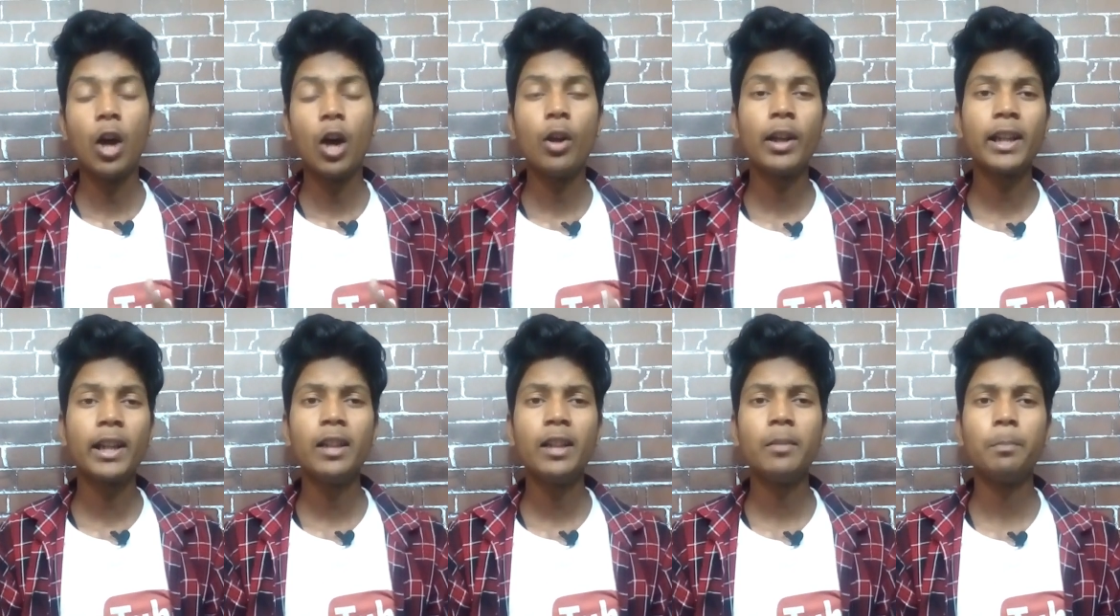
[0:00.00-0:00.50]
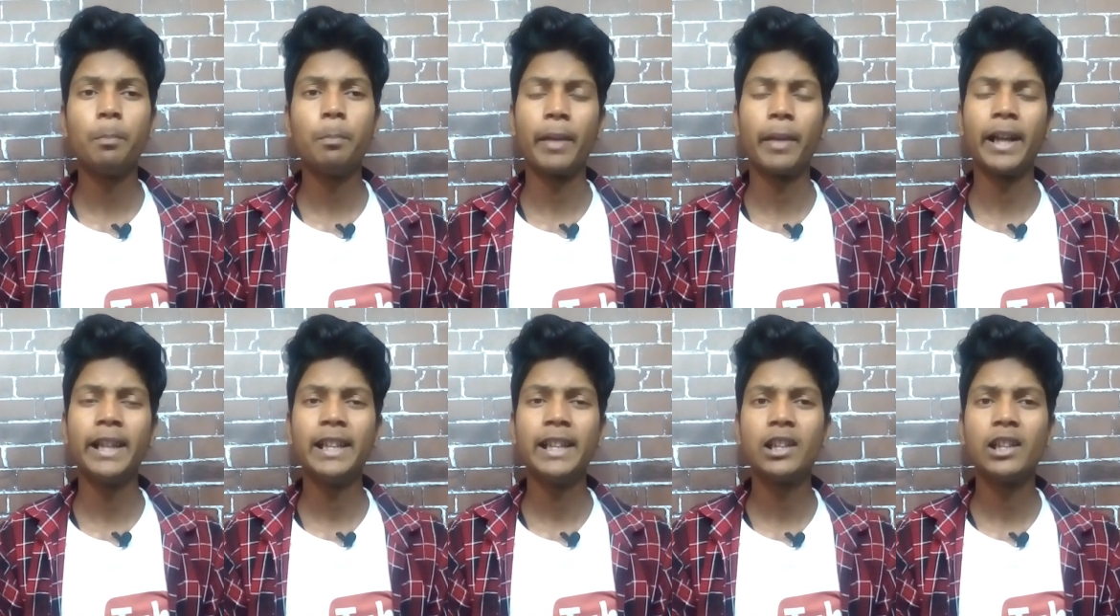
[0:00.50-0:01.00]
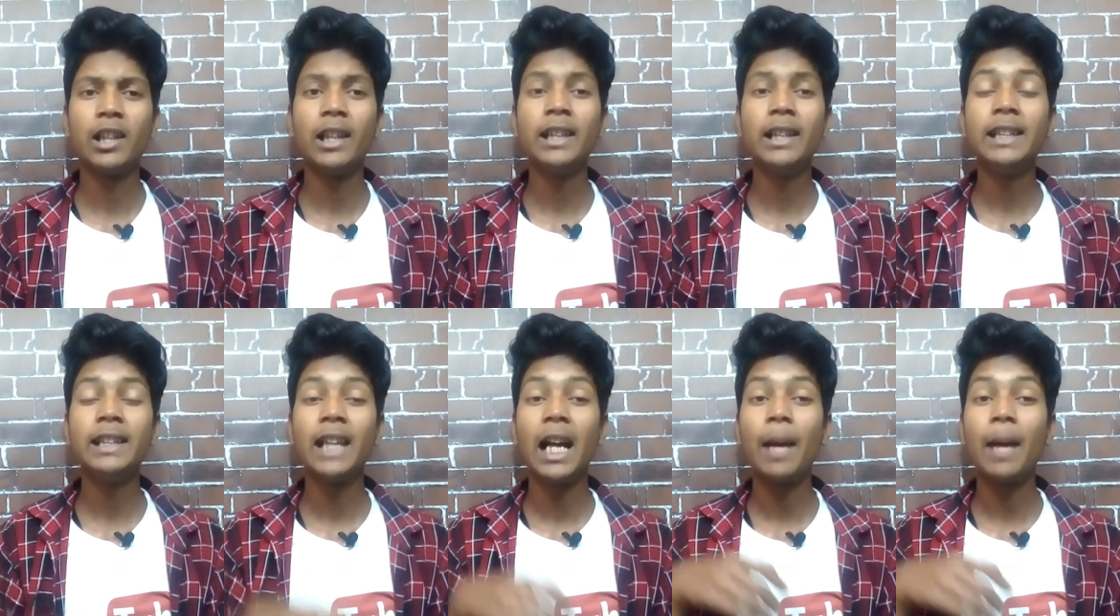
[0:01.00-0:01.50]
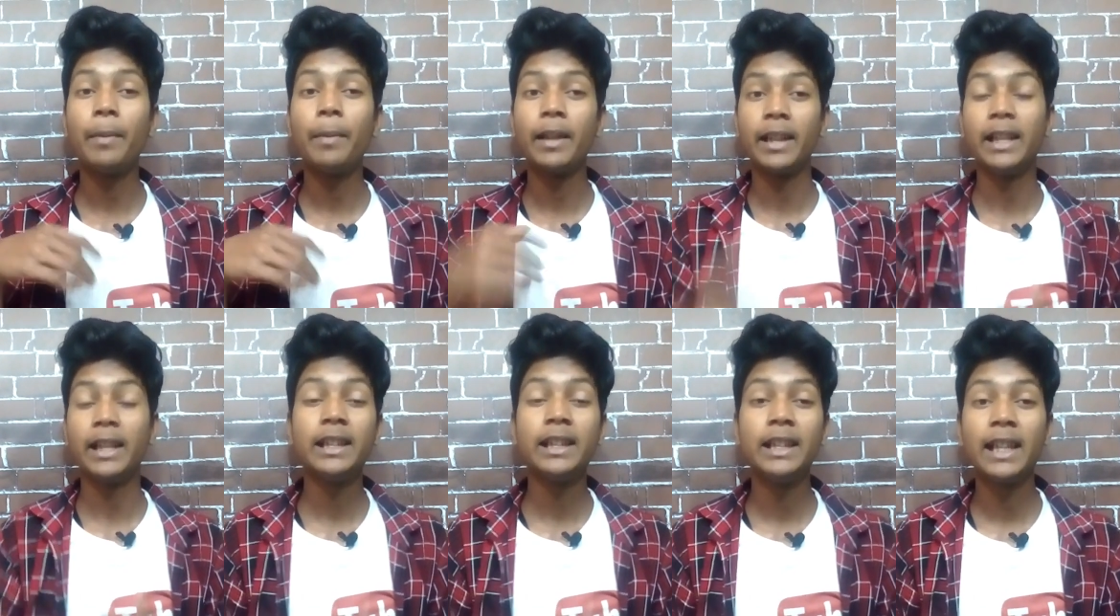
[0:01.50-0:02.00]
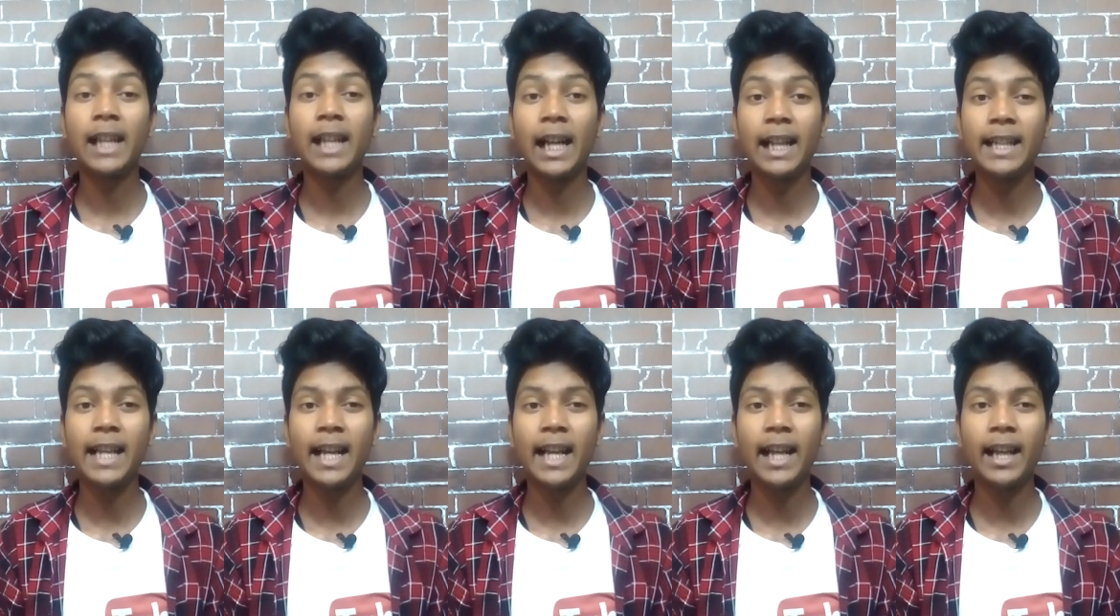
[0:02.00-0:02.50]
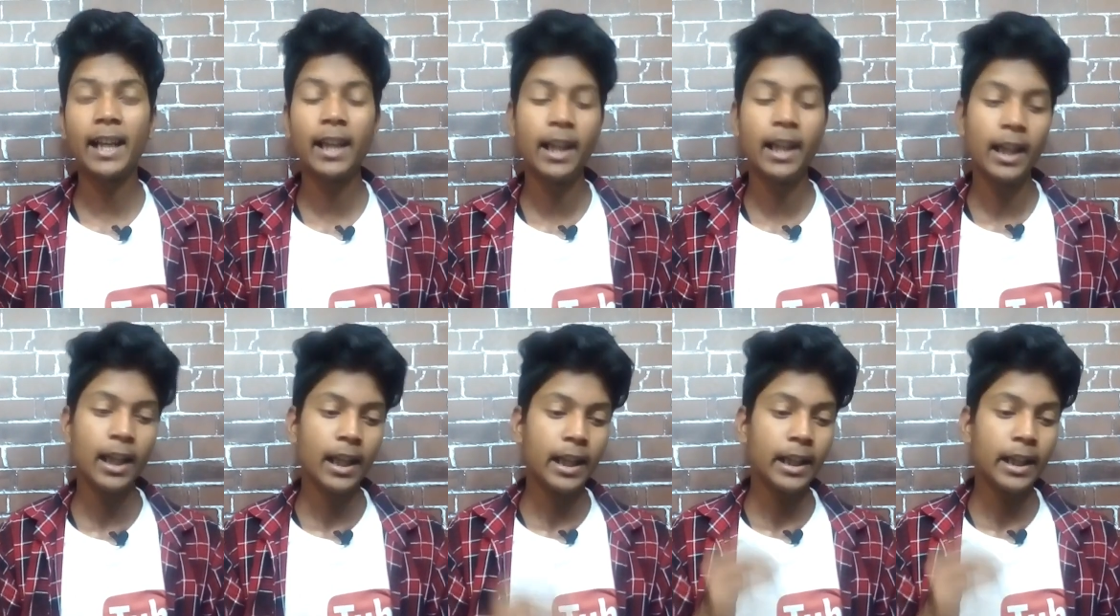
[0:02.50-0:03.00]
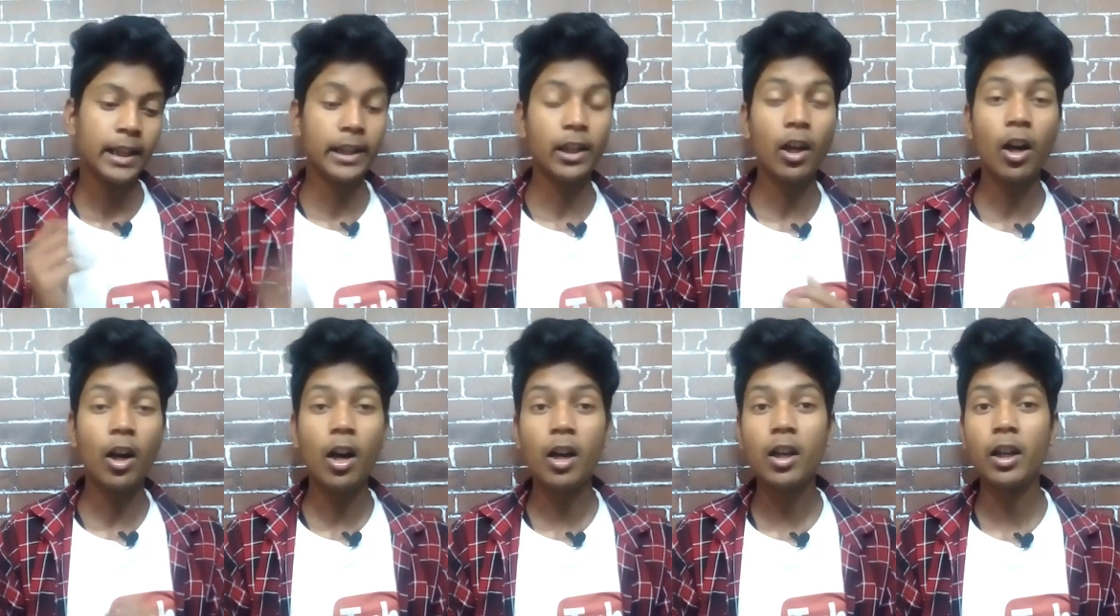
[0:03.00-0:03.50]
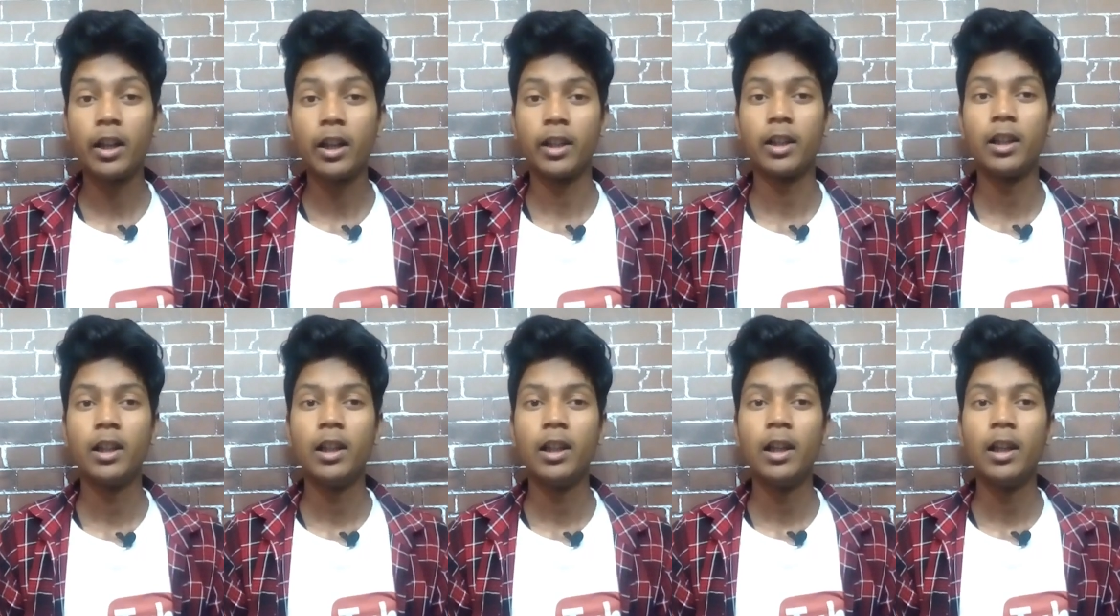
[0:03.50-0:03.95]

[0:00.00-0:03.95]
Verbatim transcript: और लेकिन प्रैक्टिकली यहाँ पर यह देखा जा रहा है कि अगर